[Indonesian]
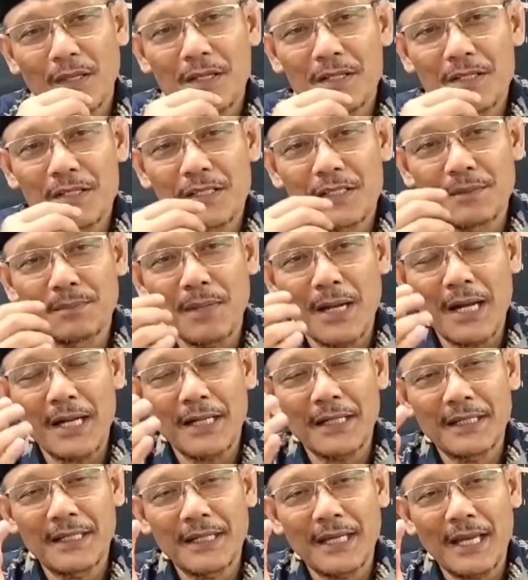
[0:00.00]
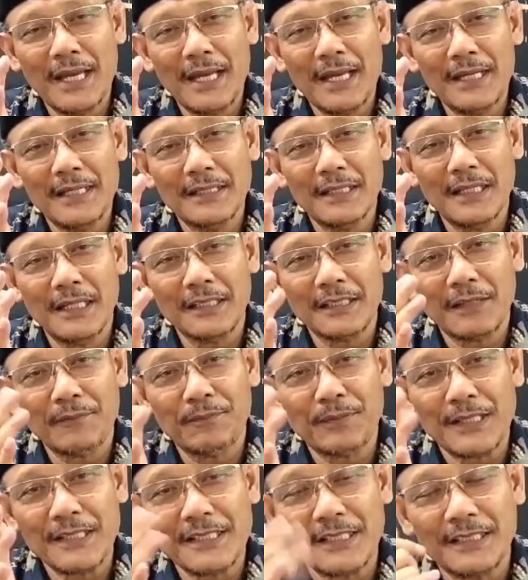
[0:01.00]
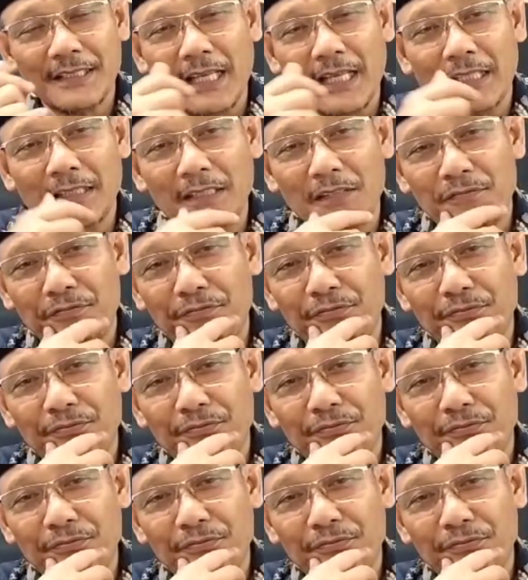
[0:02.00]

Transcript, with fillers: sebagai uh, representatif